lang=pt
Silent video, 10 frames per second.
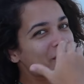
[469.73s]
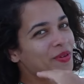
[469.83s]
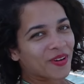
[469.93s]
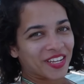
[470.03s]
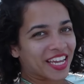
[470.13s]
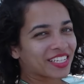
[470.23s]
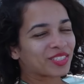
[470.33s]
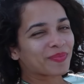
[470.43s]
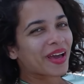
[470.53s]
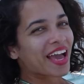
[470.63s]
para o
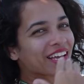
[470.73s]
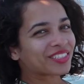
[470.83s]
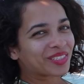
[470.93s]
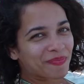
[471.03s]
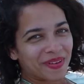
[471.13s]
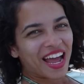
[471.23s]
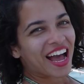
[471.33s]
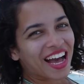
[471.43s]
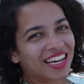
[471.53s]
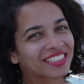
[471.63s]
Oriente Médio, para
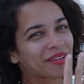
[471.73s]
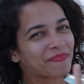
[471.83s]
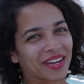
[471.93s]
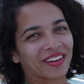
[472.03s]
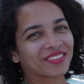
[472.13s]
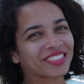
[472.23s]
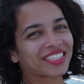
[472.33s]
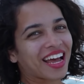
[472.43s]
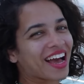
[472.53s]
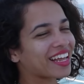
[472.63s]
a Ásia, para a
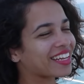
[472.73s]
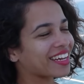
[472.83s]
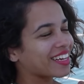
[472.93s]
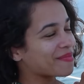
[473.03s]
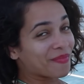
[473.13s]
Austrália,